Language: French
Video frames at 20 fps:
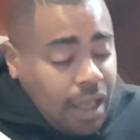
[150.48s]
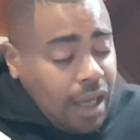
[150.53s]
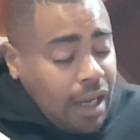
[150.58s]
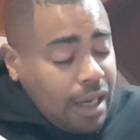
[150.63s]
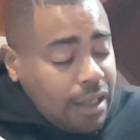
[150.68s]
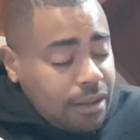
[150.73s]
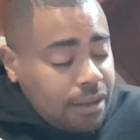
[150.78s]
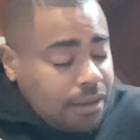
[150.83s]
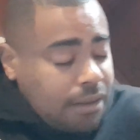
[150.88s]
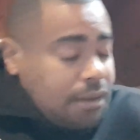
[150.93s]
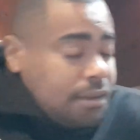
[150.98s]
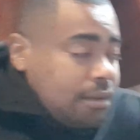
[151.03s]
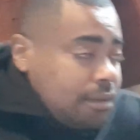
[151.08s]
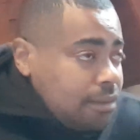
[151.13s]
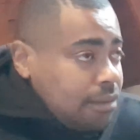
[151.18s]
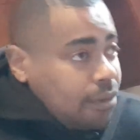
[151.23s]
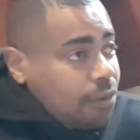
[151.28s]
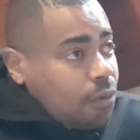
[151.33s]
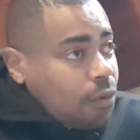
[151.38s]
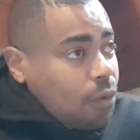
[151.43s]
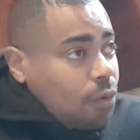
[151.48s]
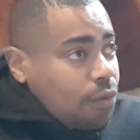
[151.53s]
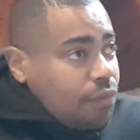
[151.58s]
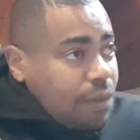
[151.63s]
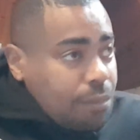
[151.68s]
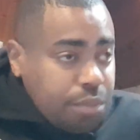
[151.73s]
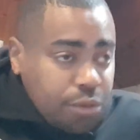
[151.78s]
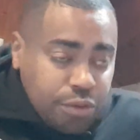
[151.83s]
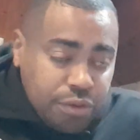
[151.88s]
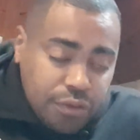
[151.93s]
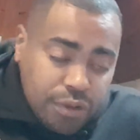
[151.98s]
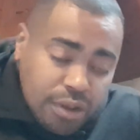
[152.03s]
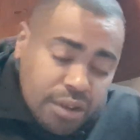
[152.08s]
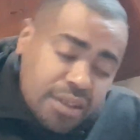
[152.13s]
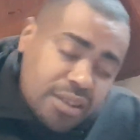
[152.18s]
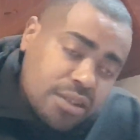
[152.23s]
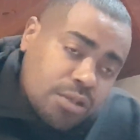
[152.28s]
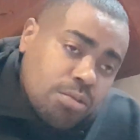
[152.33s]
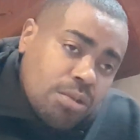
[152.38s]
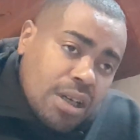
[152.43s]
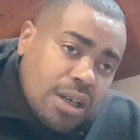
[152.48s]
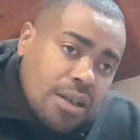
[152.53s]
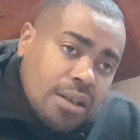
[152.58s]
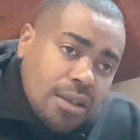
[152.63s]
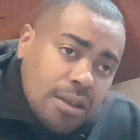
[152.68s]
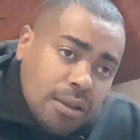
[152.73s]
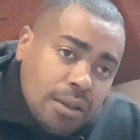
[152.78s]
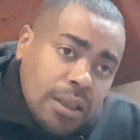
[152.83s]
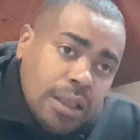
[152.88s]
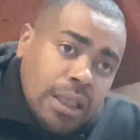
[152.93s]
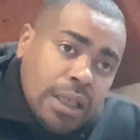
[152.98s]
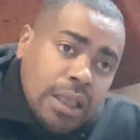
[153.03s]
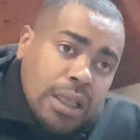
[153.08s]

Alors, on va poursuivre notre histoire.